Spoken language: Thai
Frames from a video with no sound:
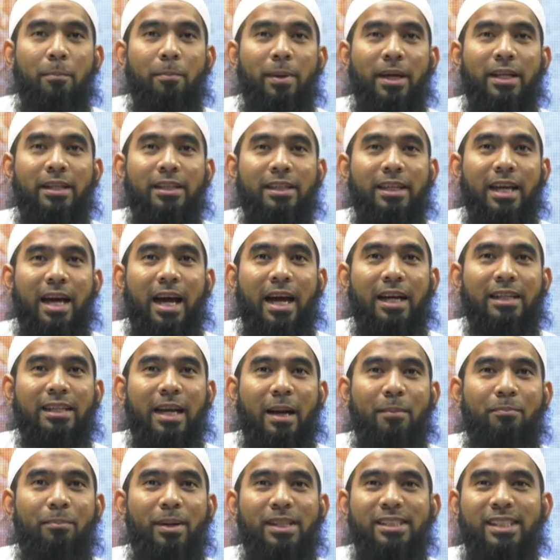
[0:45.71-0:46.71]
เป็นการ
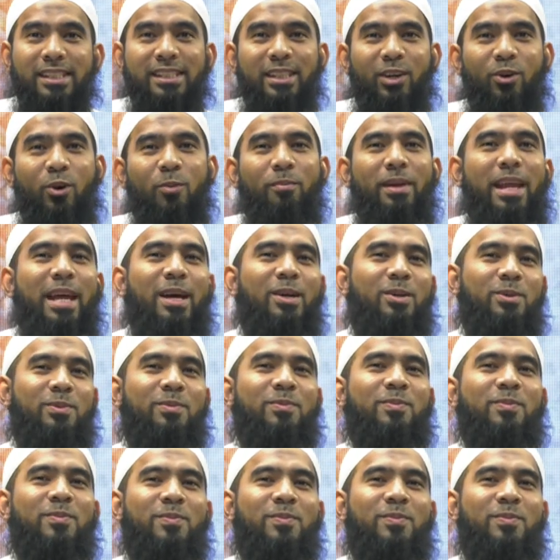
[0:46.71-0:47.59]
ทำภาษีสังคมแล้ว